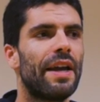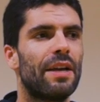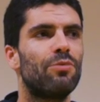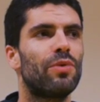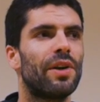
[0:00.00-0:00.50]

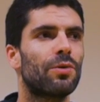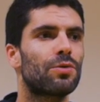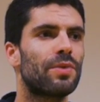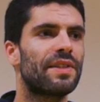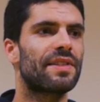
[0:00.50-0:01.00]
Et puis
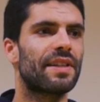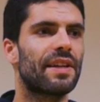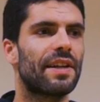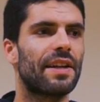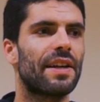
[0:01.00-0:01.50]
ensuite,
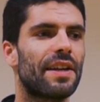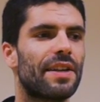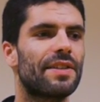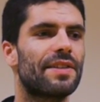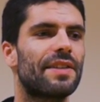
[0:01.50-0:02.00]

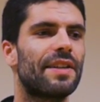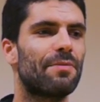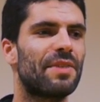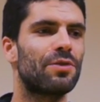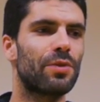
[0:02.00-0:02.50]
c'est
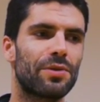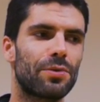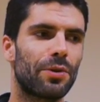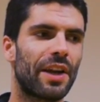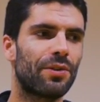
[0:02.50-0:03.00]
la petite cerise
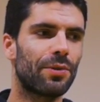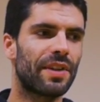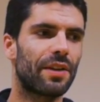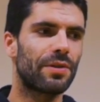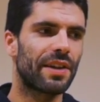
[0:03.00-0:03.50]
sur le gâteau.
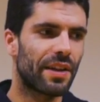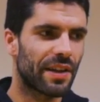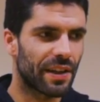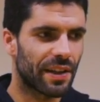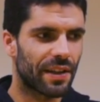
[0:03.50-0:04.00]
Terre de
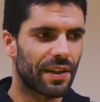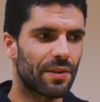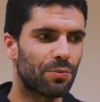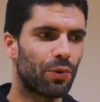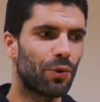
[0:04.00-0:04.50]

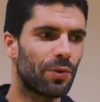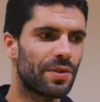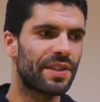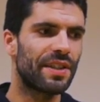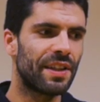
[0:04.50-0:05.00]
peut
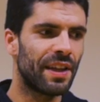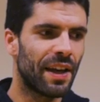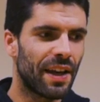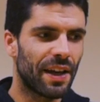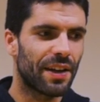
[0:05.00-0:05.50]
aussi
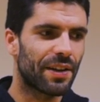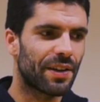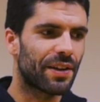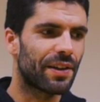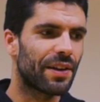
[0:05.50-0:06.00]

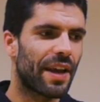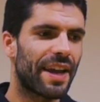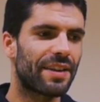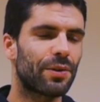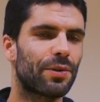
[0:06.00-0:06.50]
euh,
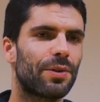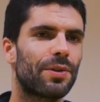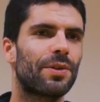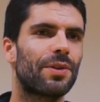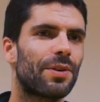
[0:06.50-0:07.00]
être
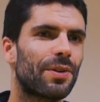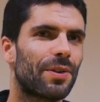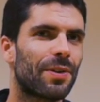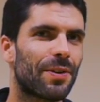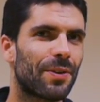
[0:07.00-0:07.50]

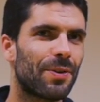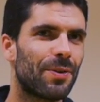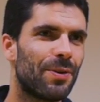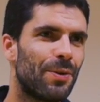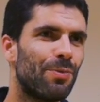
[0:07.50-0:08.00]

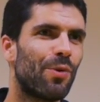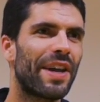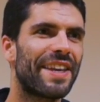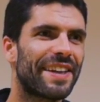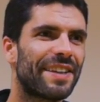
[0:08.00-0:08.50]
le
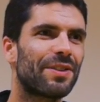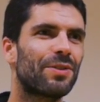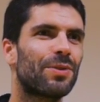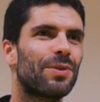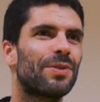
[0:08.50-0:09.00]
moyen
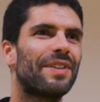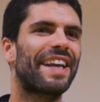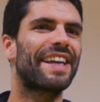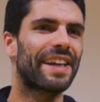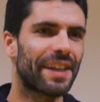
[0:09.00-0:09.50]

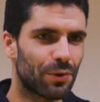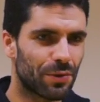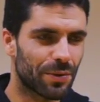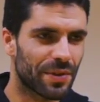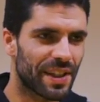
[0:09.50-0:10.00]
d'acquérir
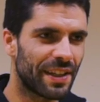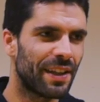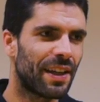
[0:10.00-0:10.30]
du foncier.